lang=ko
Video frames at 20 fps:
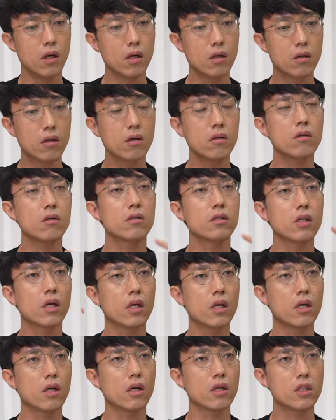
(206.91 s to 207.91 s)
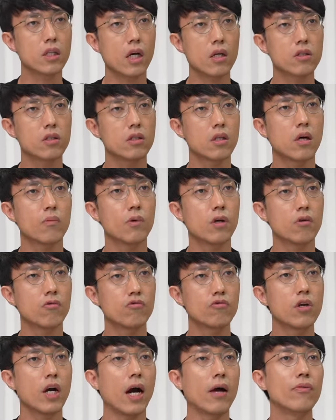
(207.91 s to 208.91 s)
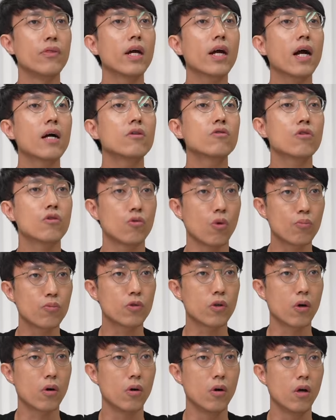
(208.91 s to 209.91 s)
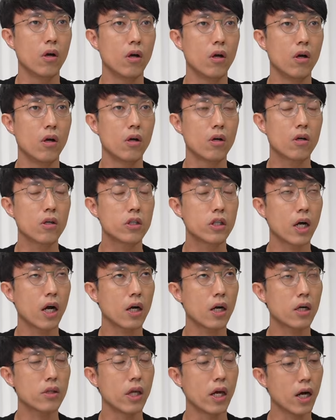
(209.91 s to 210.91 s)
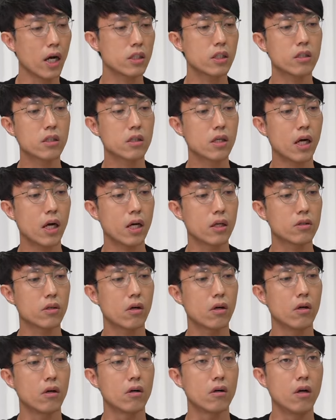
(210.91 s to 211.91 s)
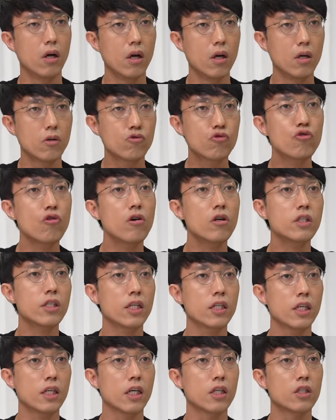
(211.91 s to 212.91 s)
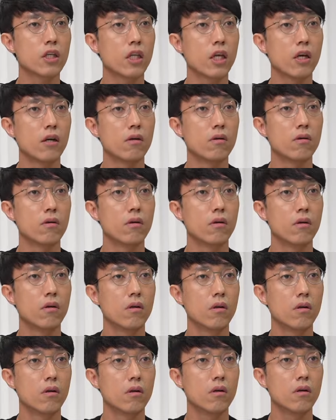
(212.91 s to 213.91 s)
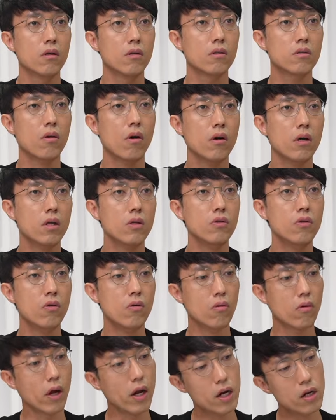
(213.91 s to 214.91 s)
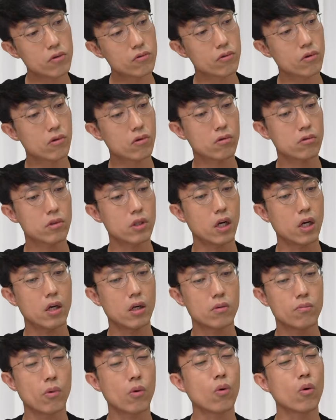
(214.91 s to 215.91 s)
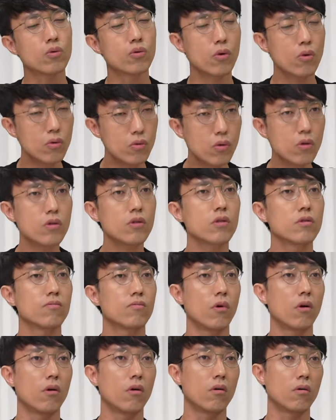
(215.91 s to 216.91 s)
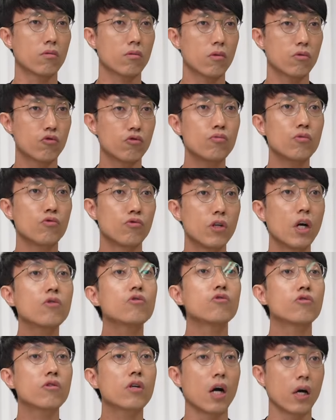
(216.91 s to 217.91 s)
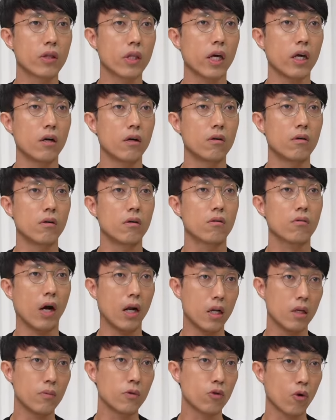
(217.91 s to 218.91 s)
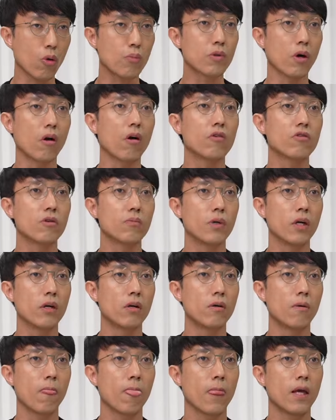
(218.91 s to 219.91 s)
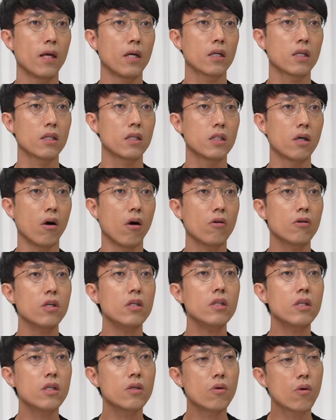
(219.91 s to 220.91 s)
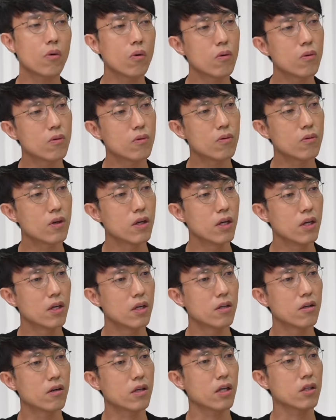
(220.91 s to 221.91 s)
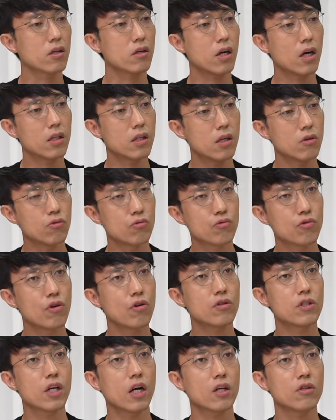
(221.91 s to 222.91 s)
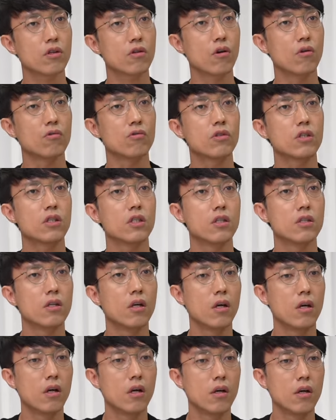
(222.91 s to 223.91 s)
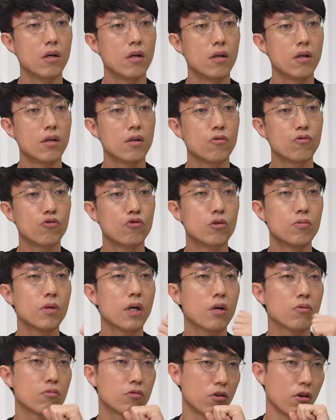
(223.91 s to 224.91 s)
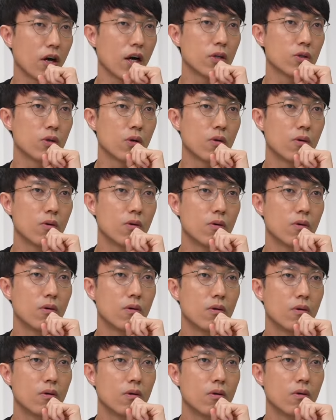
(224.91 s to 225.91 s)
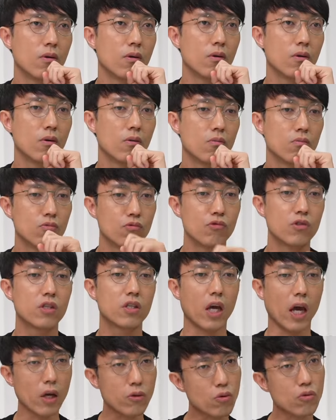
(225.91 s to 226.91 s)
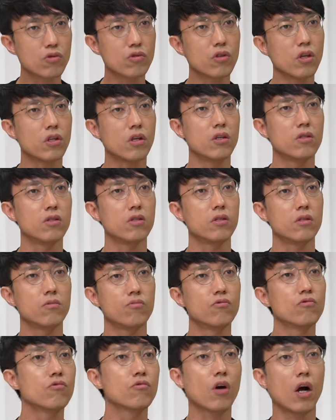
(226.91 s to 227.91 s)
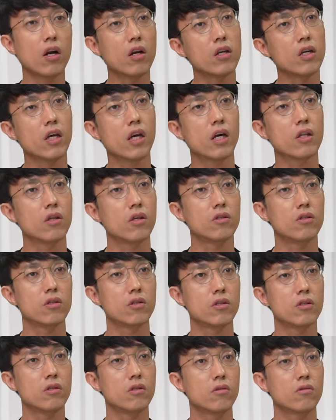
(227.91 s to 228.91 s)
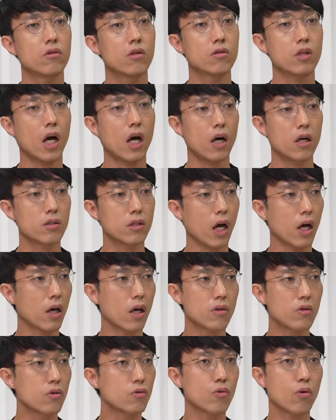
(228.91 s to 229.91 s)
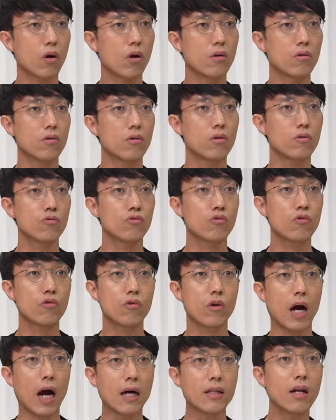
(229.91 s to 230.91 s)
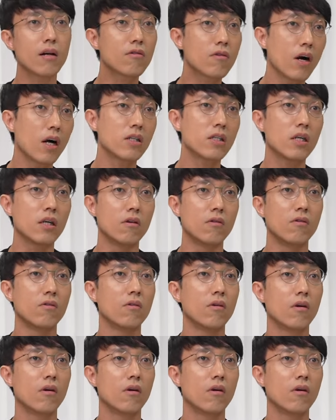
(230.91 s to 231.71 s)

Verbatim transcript: 그거는 이제 시간 지나면 운영 안 될 가능성이 높죠. 음. 근데 제가 아까 네 가지 특화에서 수영장 얘기했잖아요. 네. 성인용 레일 수영장 뭐 그 정도는 뭐 충분히 운영할 수 있을 것 같아요. 네. 관리비 조금 더 거두면. 근데 이제 어린이용 이렇게 특화된 좀 수영장 같은 경우는 유지비가 좀 들어가죠. 아... 물이 계속 있어야 되지, 물 관리해야 되지. 근데 사, 사계절 동안 수영을 안 할 거 아니에요.